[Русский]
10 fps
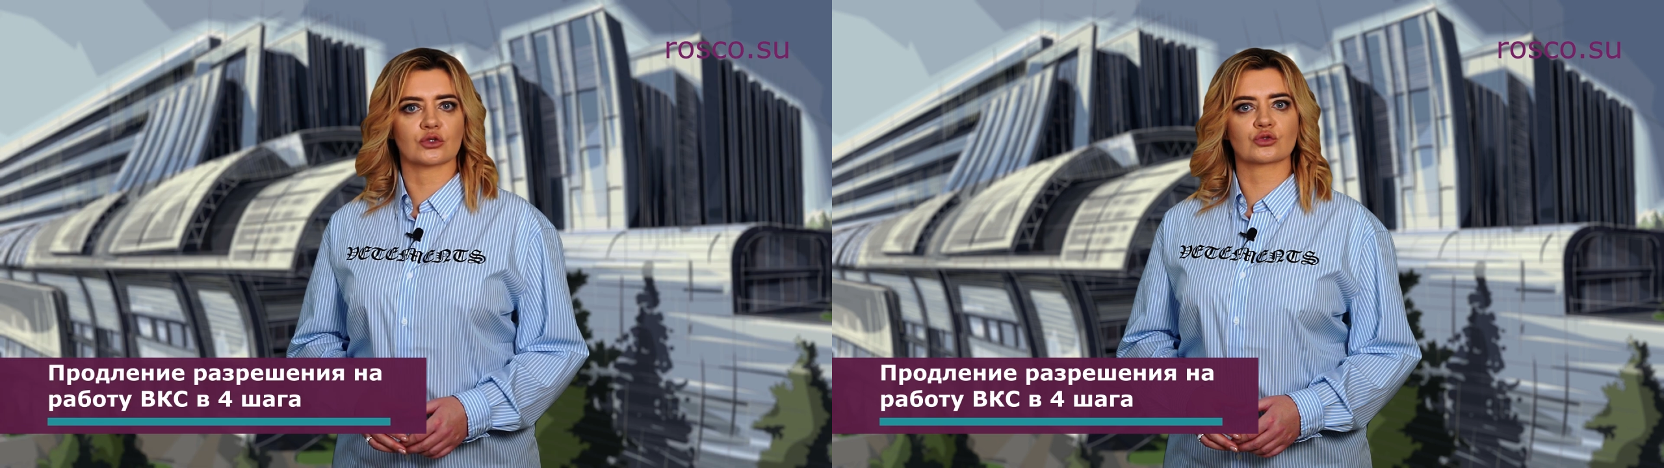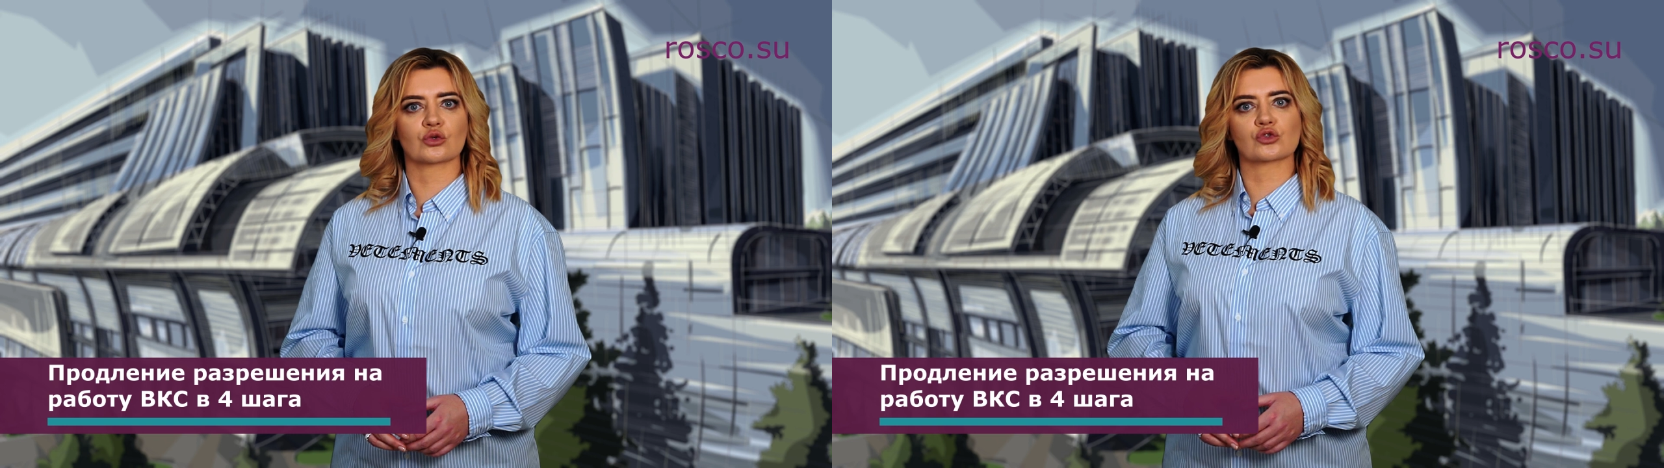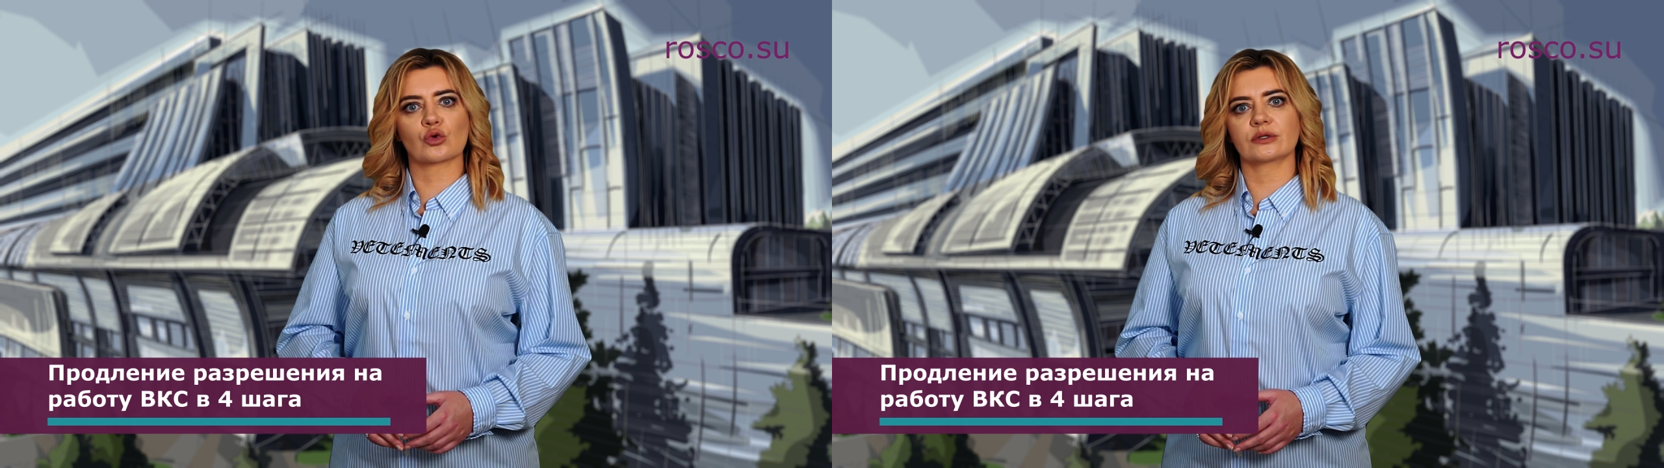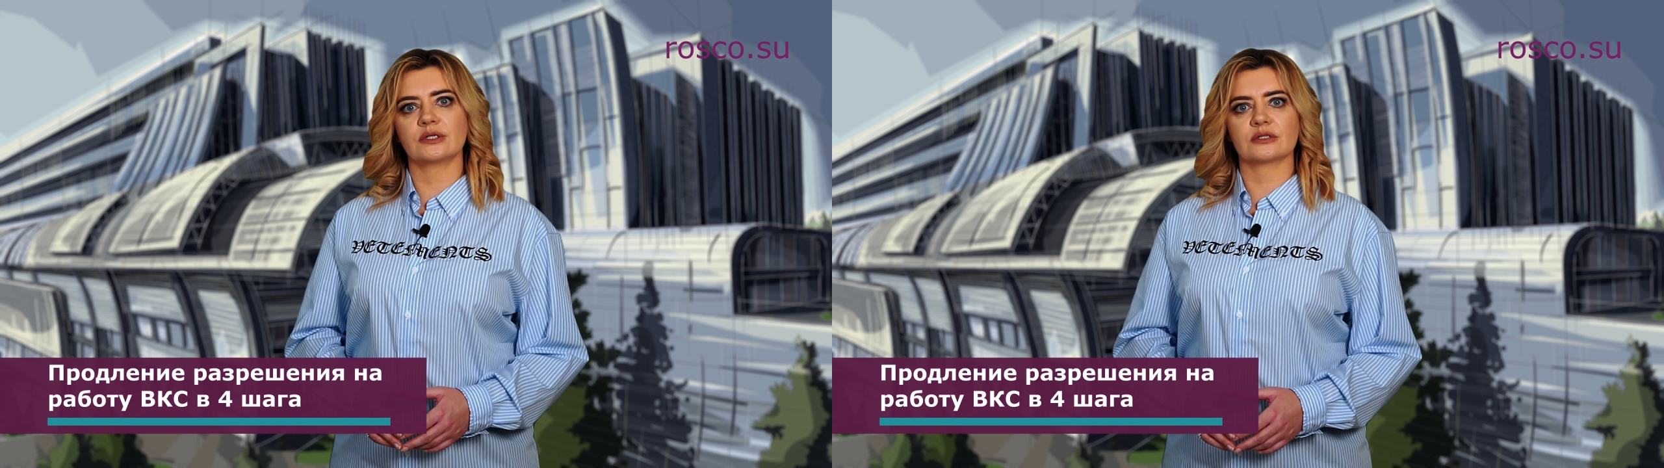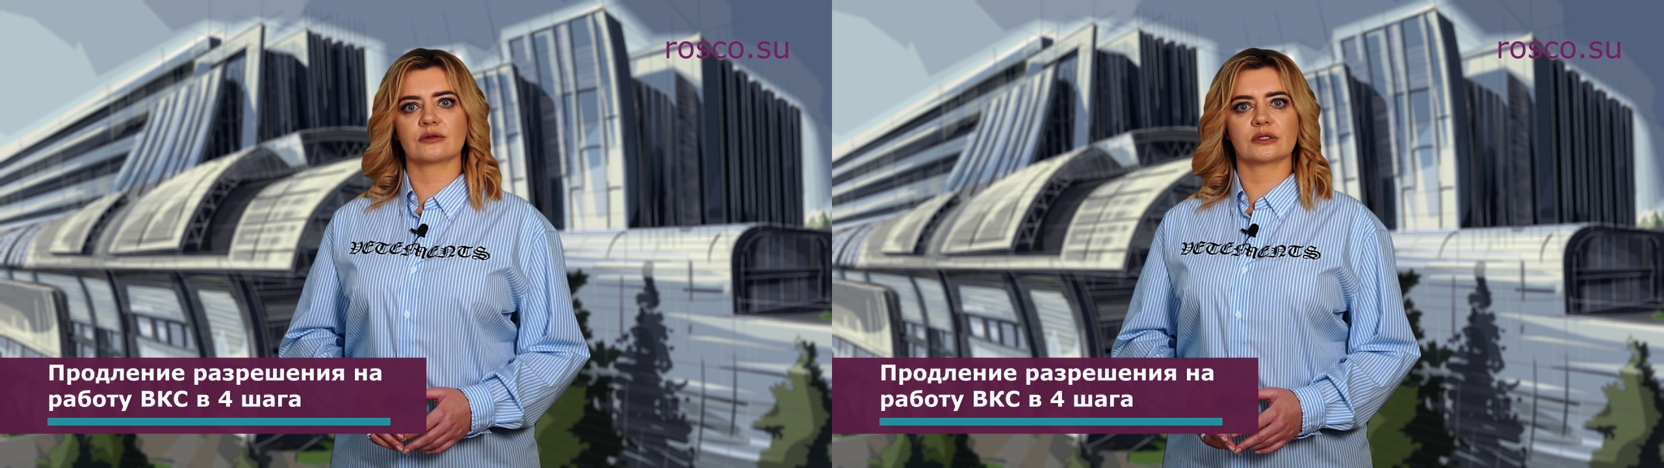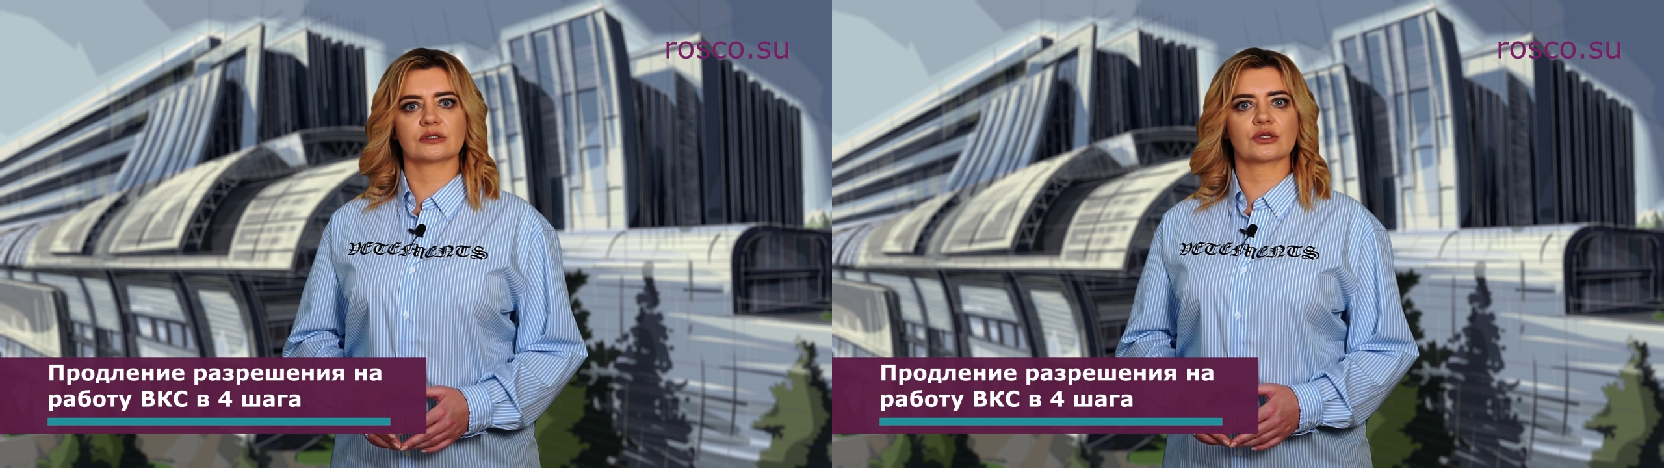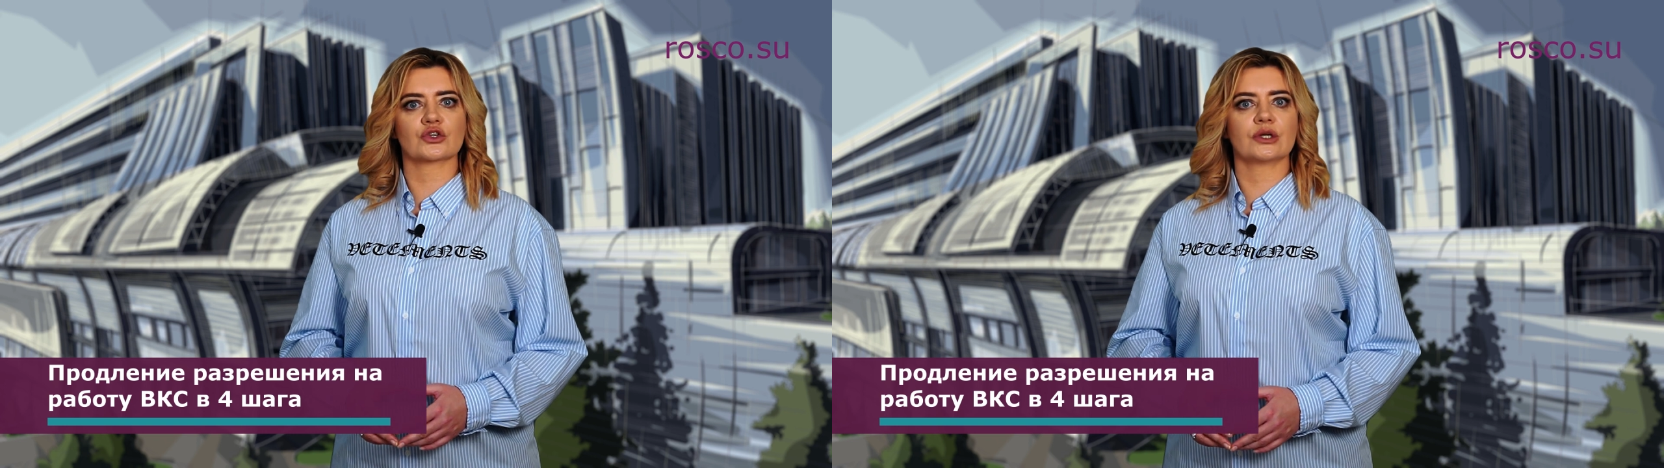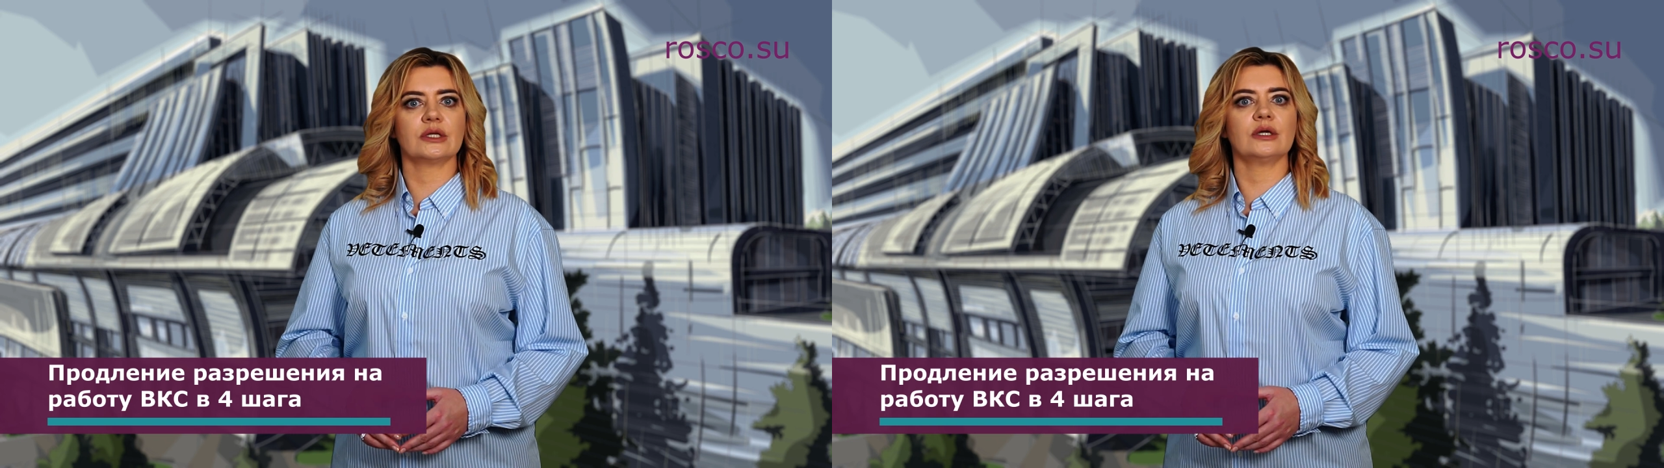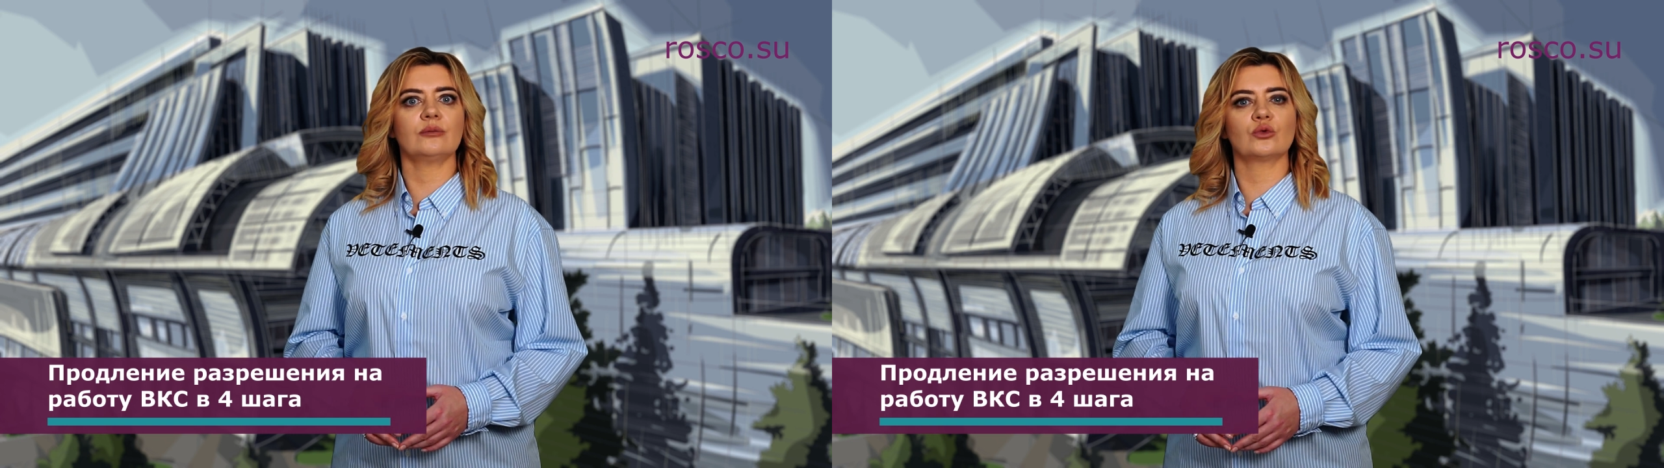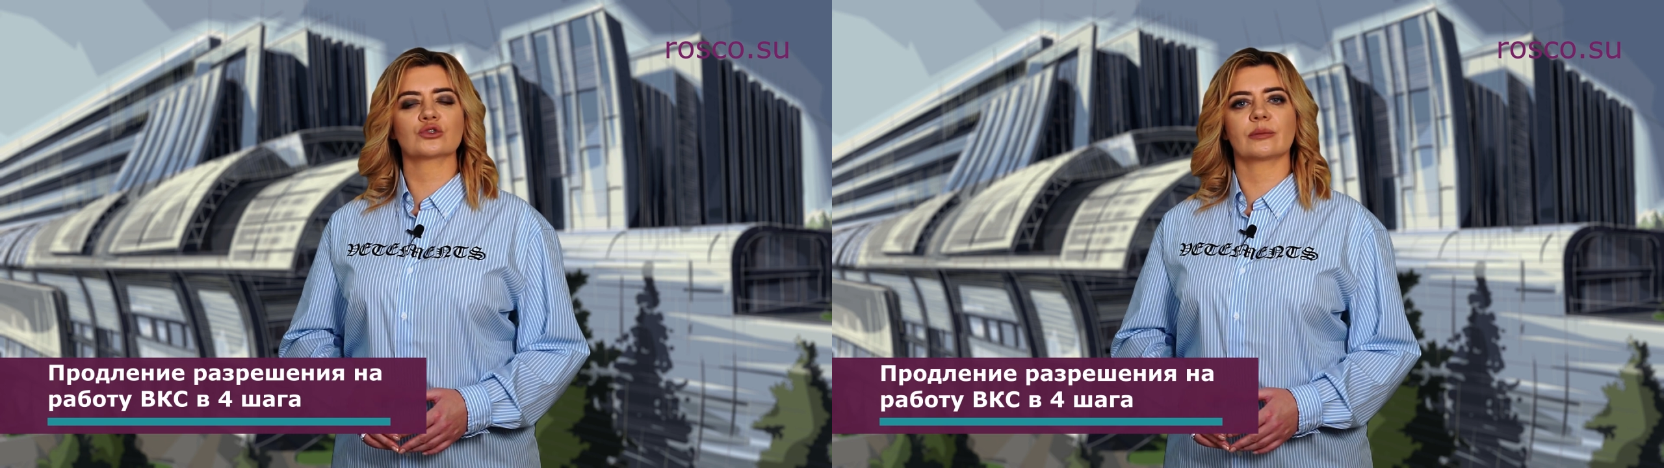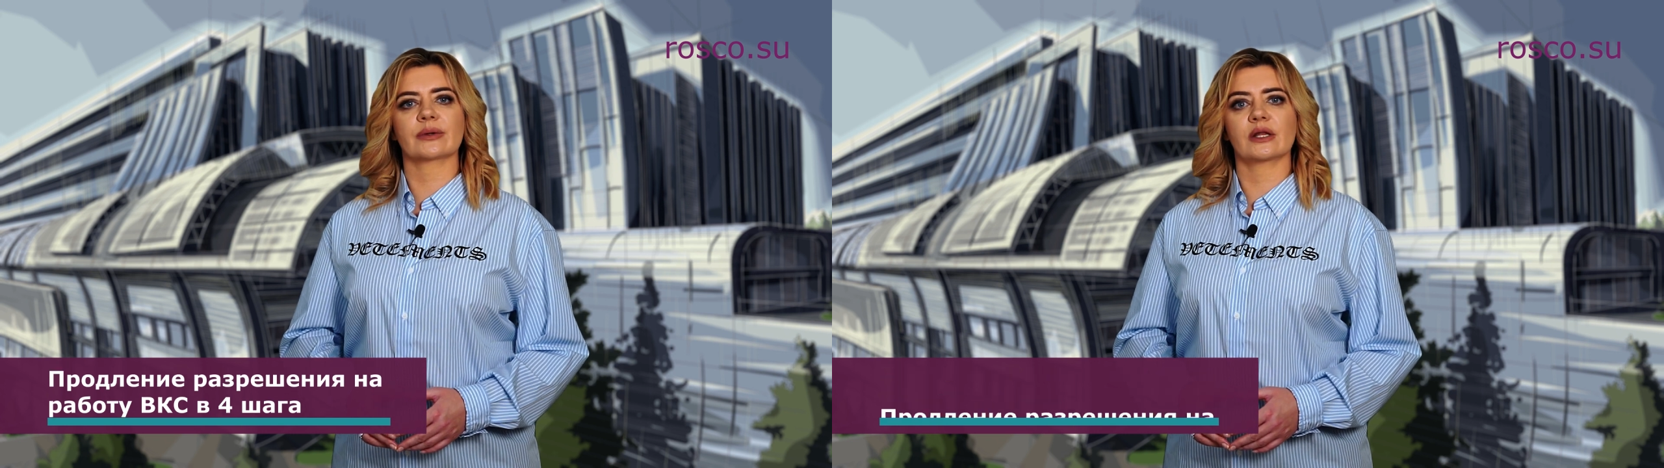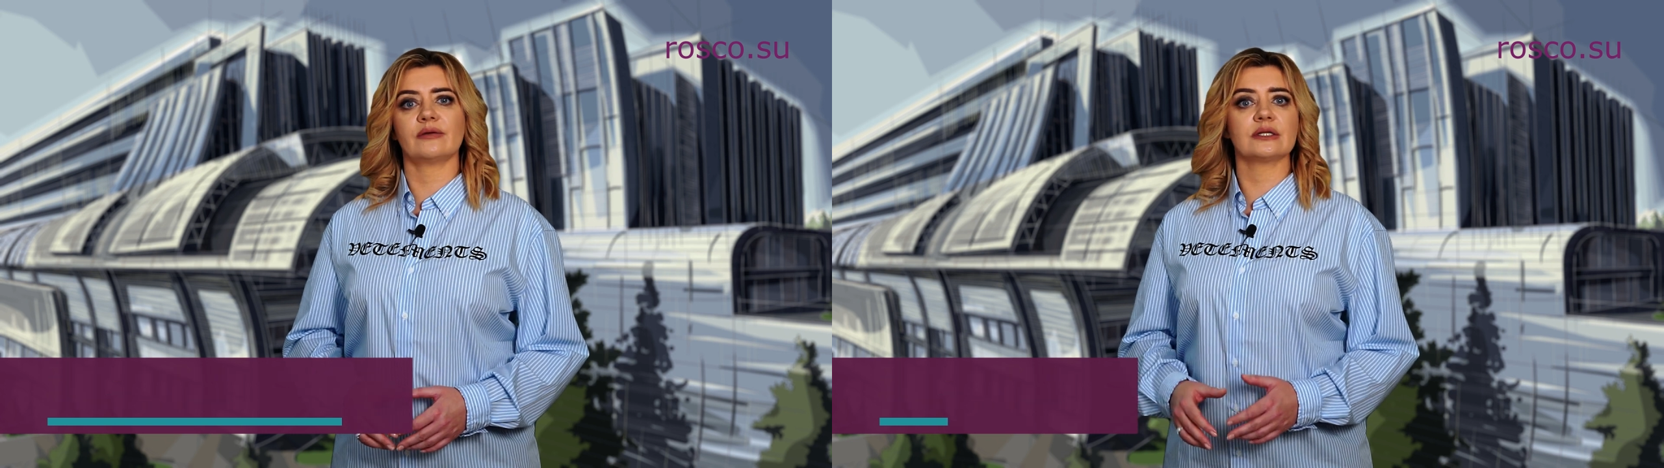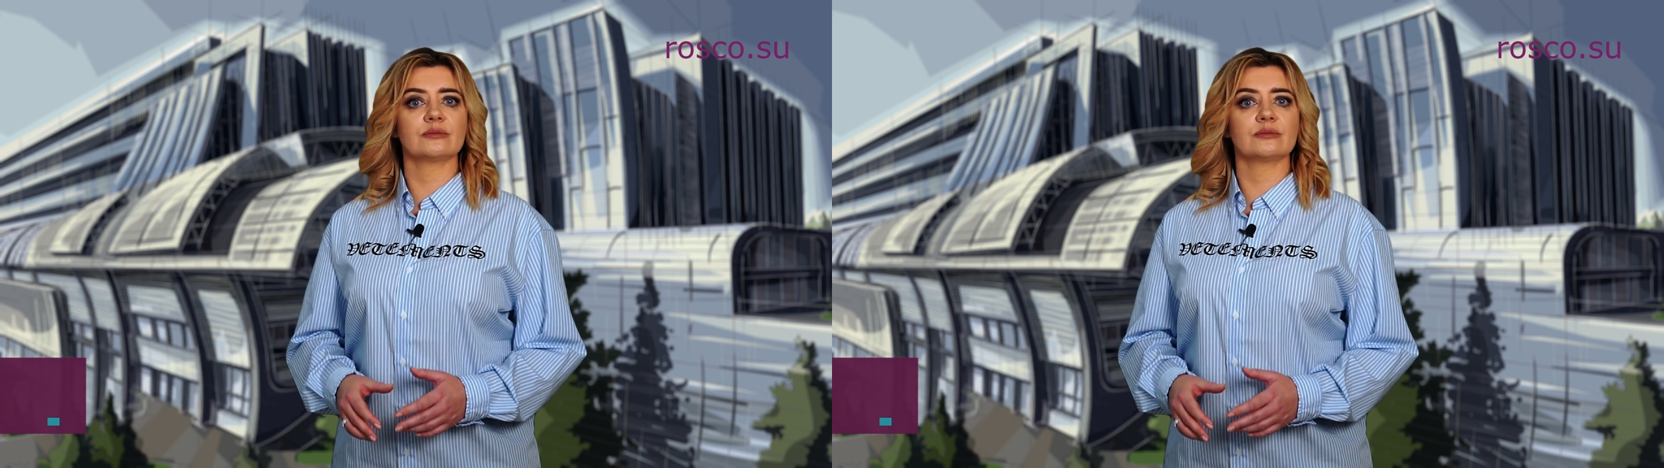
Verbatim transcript: что срок действия разрешения можно продлевать